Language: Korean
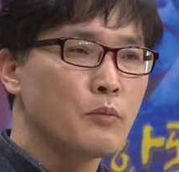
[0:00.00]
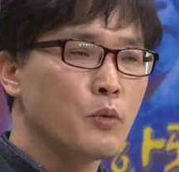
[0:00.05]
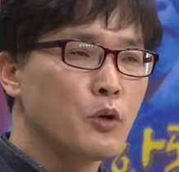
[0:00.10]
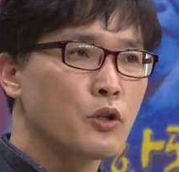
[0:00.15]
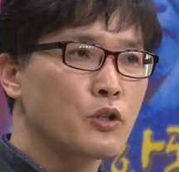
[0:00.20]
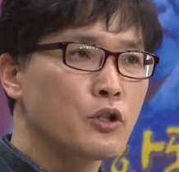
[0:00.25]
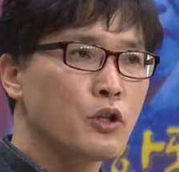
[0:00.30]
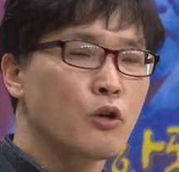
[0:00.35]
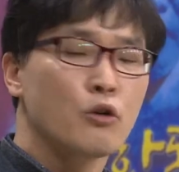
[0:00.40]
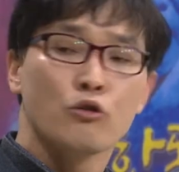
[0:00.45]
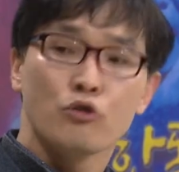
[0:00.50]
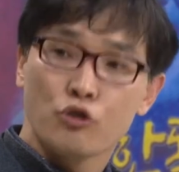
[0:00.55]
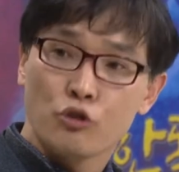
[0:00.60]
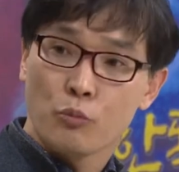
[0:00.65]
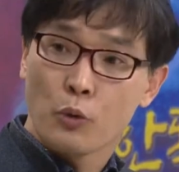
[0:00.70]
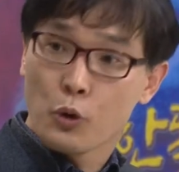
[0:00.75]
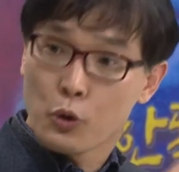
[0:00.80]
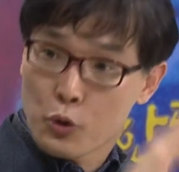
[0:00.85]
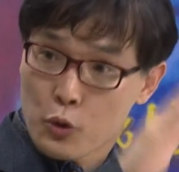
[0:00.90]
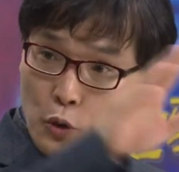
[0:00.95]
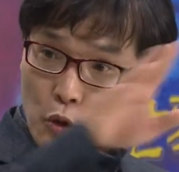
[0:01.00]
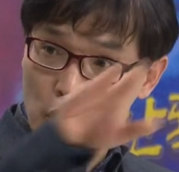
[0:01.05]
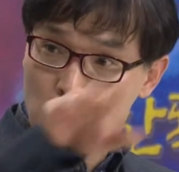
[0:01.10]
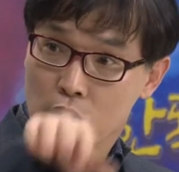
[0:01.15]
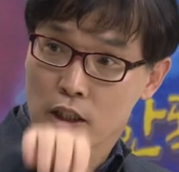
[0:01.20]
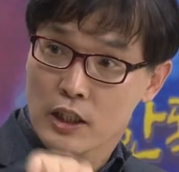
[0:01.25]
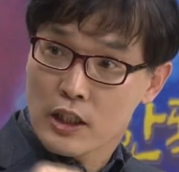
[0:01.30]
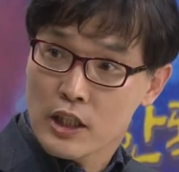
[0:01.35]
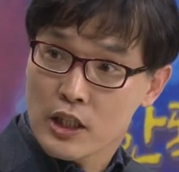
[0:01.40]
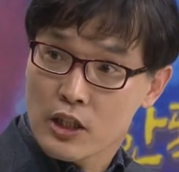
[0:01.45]
뭐 청주 뭐 이쪽
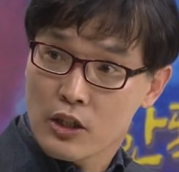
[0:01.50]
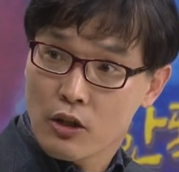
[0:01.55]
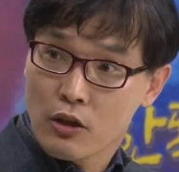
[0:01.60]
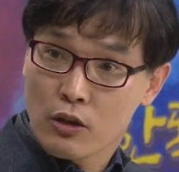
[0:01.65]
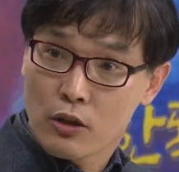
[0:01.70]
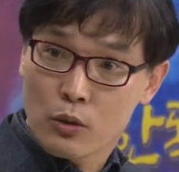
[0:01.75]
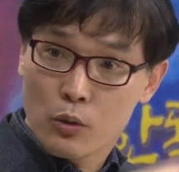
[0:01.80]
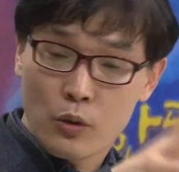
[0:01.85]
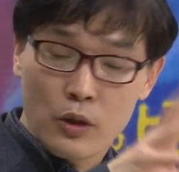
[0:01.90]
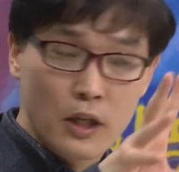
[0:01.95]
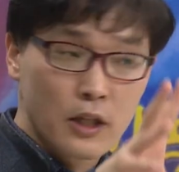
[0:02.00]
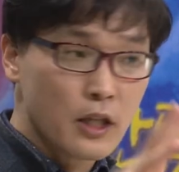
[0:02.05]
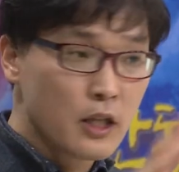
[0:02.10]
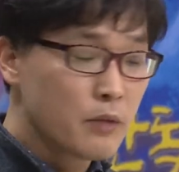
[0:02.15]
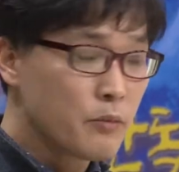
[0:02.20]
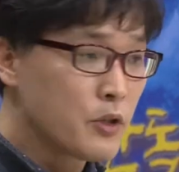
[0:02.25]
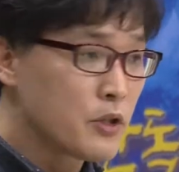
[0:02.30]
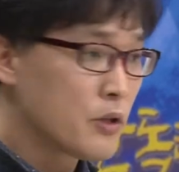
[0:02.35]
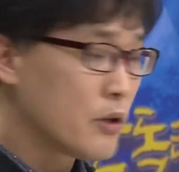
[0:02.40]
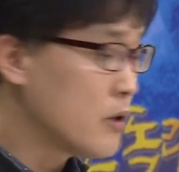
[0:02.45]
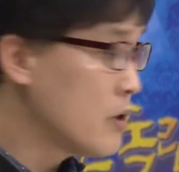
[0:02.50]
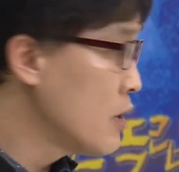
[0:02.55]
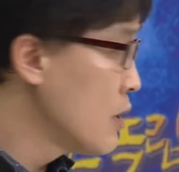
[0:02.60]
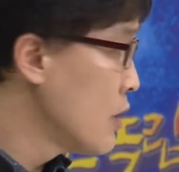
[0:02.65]
인근 지역을 돌아다니면서